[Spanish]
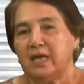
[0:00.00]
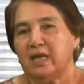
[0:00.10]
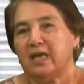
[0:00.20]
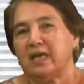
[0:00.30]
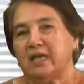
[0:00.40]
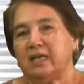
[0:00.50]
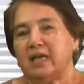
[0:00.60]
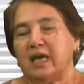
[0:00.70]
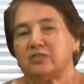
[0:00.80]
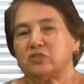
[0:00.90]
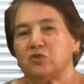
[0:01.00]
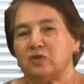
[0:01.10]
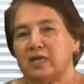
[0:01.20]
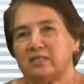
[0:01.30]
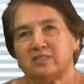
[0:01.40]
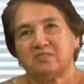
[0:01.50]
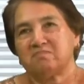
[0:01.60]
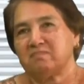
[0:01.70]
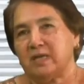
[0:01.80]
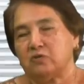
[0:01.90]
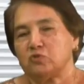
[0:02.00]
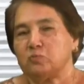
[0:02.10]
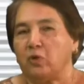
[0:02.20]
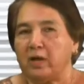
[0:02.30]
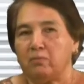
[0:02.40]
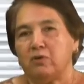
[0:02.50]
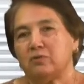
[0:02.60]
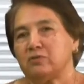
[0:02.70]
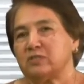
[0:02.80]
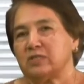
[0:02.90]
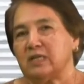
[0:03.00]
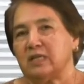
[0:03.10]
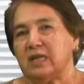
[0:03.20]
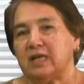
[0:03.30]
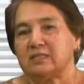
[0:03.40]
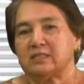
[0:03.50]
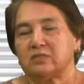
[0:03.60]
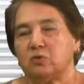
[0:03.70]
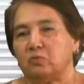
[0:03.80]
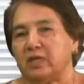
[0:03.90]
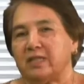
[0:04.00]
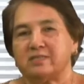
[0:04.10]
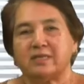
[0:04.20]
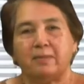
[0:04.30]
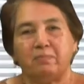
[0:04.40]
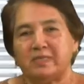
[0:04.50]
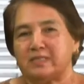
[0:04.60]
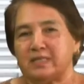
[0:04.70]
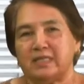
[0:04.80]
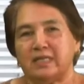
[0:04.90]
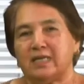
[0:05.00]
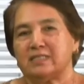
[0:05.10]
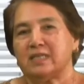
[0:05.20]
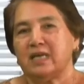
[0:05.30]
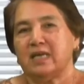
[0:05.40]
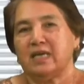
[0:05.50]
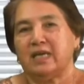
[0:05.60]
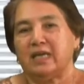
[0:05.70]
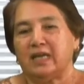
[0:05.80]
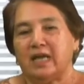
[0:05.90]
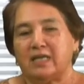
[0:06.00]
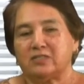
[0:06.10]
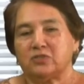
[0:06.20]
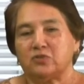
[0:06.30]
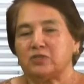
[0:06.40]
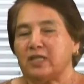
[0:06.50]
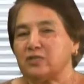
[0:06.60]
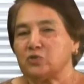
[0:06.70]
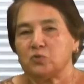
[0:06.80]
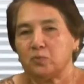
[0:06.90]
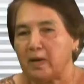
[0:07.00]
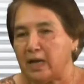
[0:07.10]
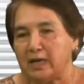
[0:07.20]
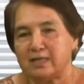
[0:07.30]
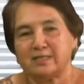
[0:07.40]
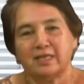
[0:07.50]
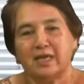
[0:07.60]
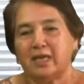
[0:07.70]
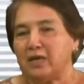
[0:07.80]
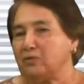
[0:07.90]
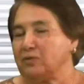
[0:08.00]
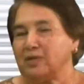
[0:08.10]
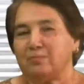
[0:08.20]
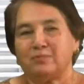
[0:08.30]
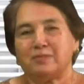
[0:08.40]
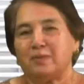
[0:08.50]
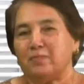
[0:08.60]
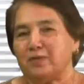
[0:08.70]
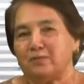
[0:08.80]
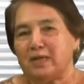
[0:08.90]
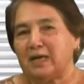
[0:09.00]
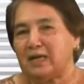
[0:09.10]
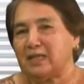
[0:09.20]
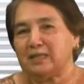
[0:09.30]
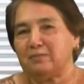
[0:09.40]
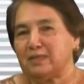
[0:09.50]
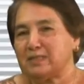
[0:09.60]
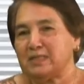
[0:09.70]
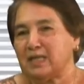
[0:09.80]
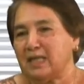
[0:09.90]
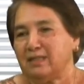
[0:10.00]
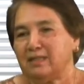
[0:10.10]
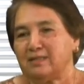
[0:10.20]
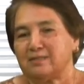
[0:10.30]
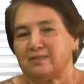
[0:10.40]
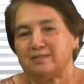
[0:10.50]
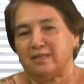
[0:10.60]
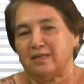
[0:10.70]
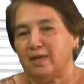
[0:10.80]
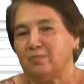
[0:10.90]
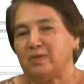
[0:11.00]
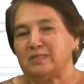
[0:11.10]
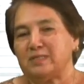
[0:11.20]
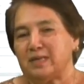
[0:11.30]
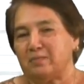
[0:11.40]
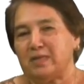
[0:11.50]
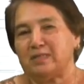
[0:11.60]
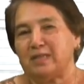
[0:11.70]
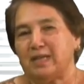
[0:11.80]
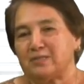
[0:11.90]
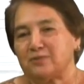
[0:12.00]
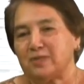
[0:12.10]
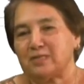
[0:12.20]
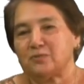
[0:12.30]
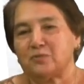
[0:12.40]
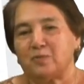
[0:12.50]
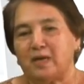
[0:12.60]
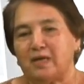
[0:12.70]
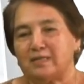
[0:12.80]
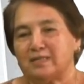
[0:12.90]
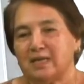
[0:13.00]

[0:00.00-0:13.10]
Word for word: en las zonas, en los pueblos, en las comunidades campesinas, en las sociedades urbanas, encontramos también una gran diversidad. Este, precisamente en las zonas urbanas